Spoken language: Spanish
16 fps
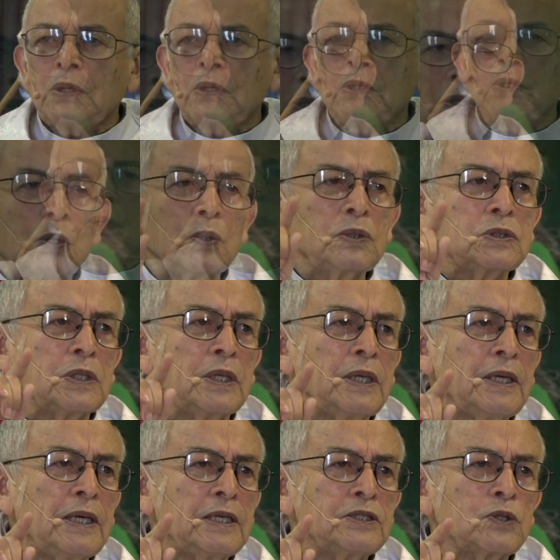no
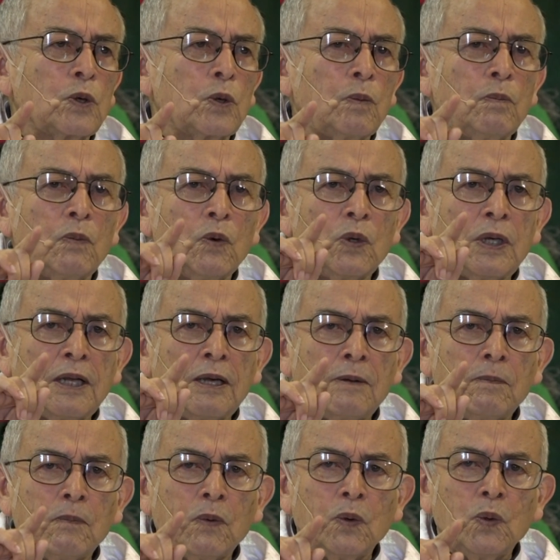seas como la
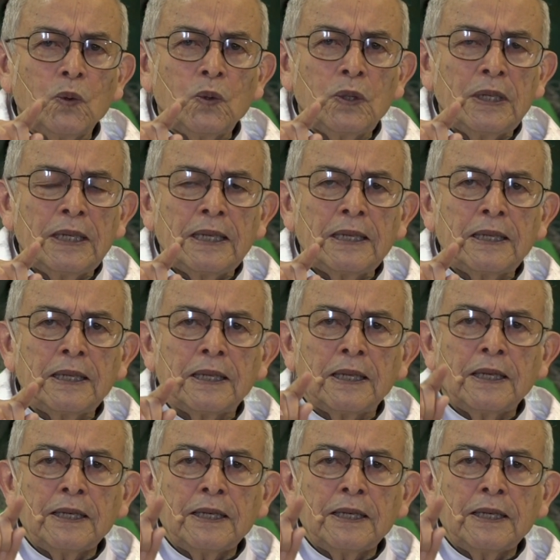mula